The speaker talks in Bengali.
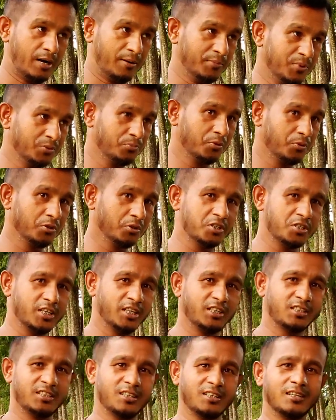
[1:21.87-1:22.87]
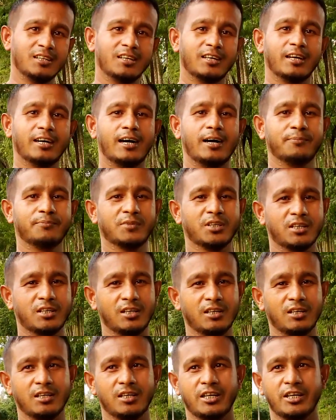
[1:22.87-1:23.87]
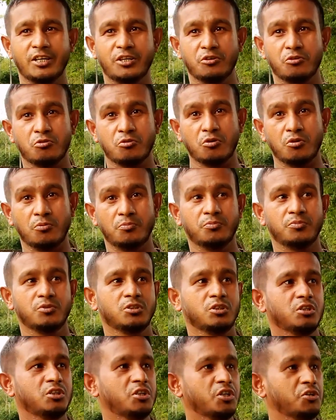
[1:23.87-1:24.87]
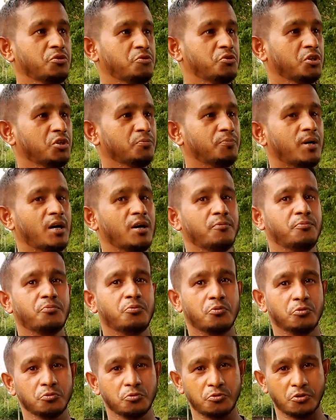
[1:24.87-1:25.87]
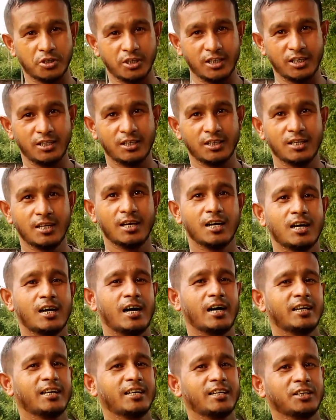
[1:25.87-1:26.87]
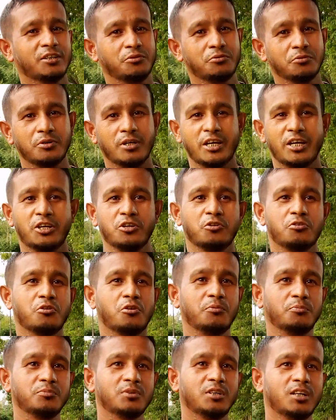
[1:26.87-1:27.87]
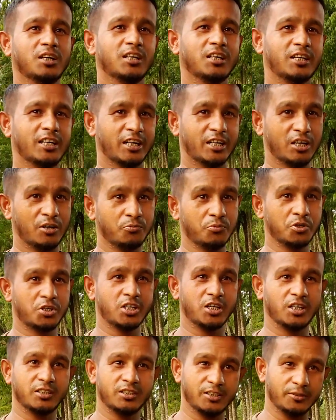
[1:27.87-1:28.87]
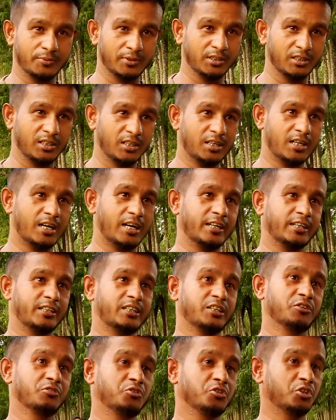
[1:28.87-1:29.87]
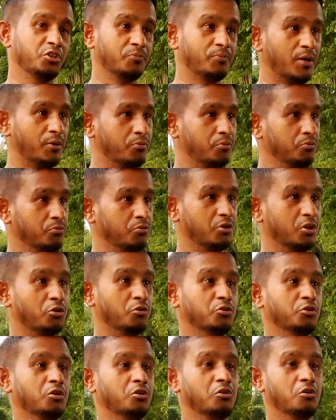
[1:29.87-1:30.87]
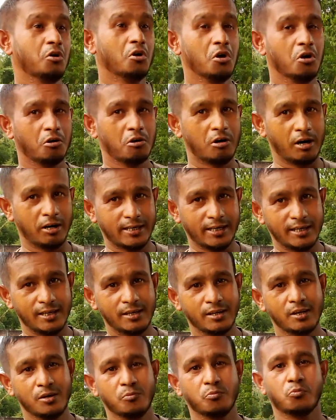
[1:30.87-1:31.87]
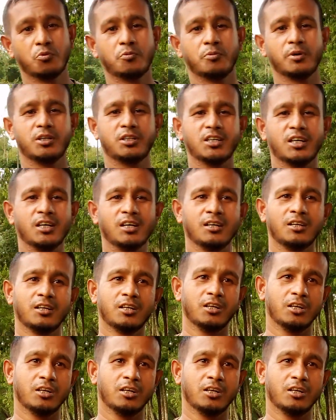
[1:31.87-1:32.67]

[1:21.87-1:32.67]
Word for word: আমি বলতে চাই কি আপনারা এরকম কেউ যদি বা ফোন করে কাকে কিন্তু এরকম টাকা পয়সা দিবেন না আর কেউ যদি বা ফোন করে অন্য কাকে মোবাইলটা